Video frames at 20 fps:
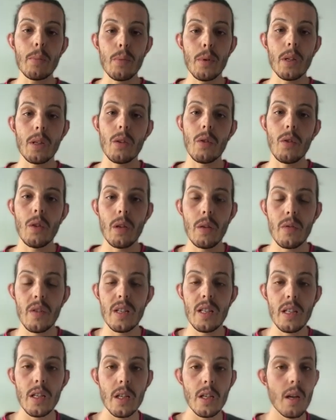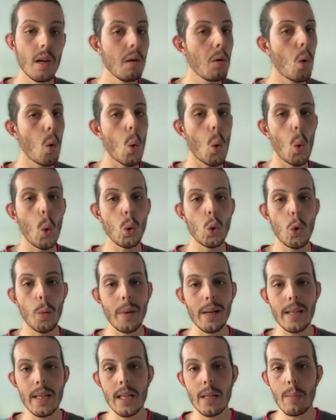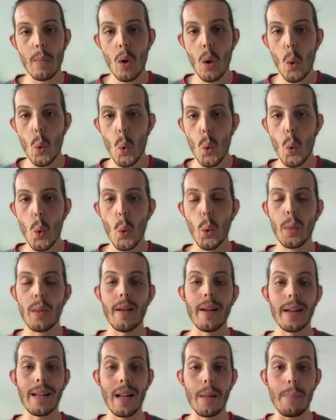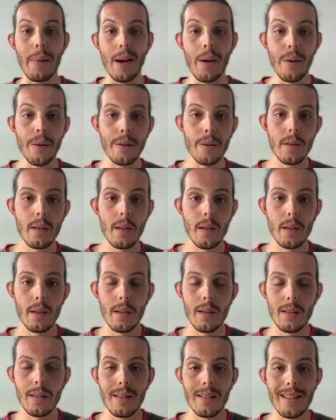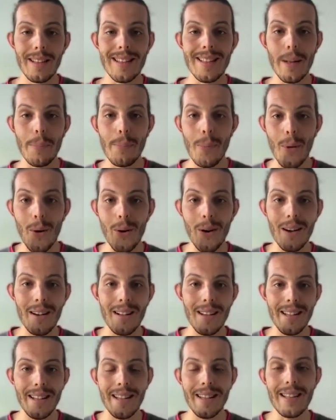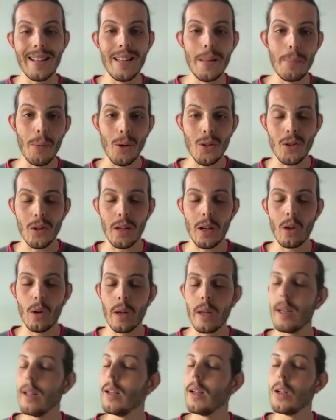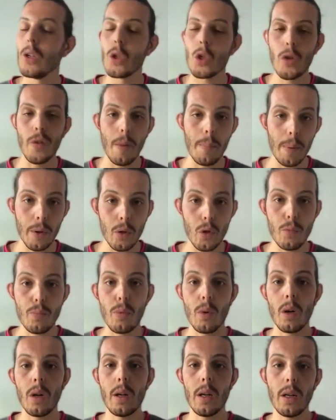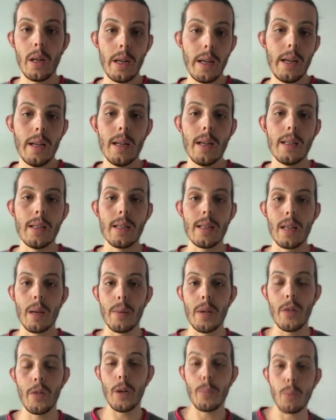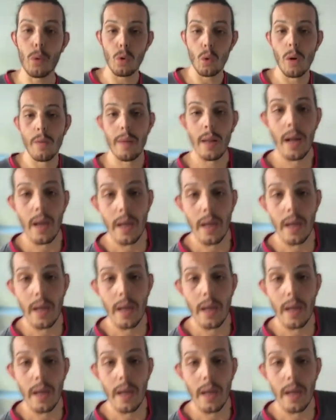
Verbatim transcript: un petit peu d'activité physique automatiquement, avec la balance des apports et des dépenses en calories, tu vas perdre du poids et ce sera bénéfique pour toi.